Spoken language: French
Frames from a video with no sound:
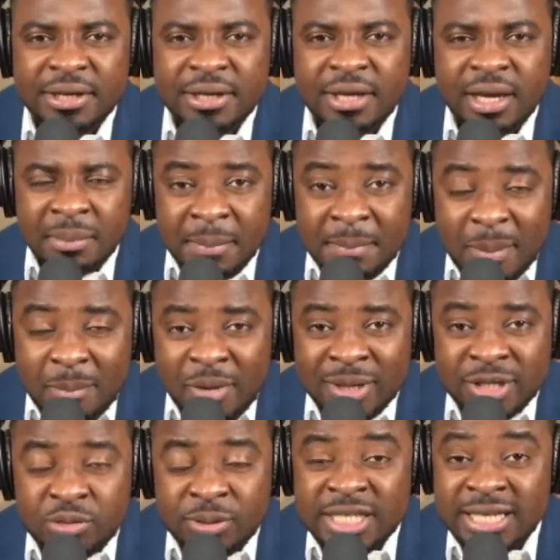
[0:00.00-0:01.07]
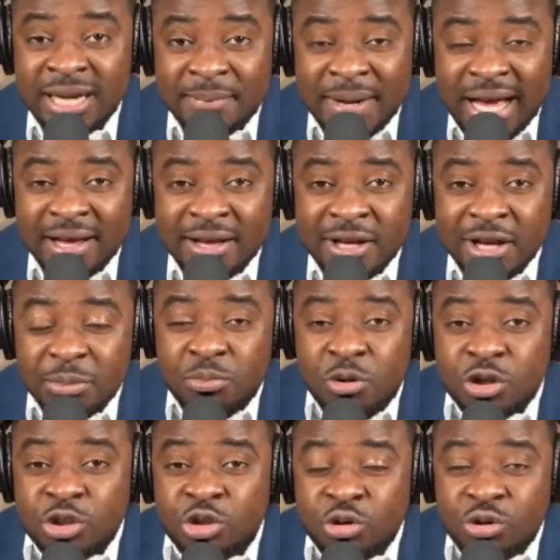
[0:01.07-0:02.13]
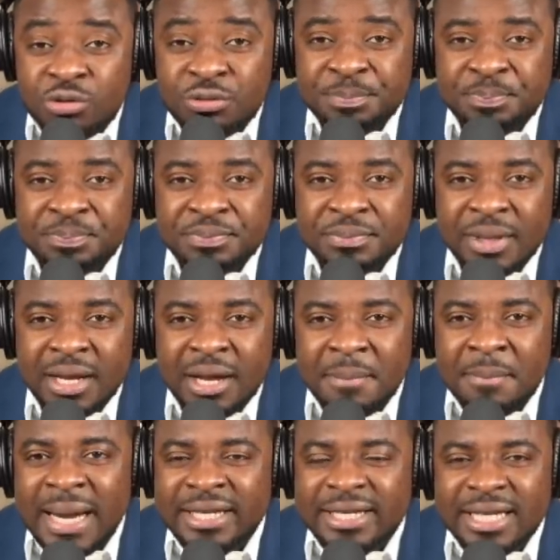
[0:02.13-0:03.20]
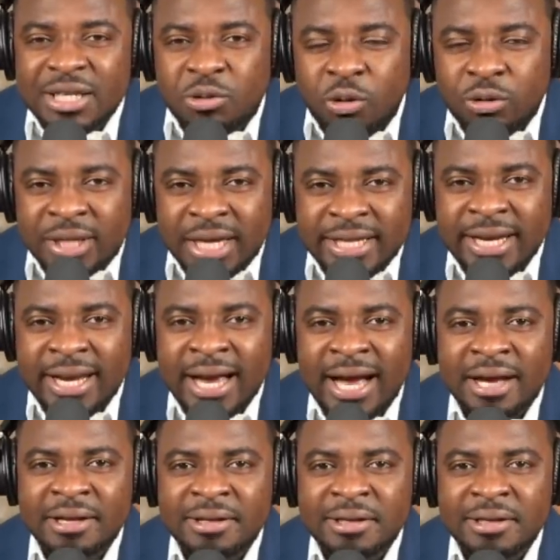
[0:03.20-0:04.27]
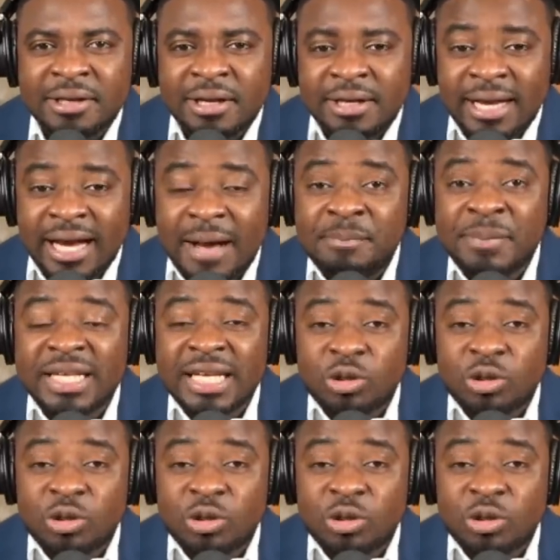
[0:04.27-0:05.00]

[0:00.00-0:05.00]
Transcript: et même pas bon, tu vois cette table là, bonjour, malgré les côté là, nèg a mettre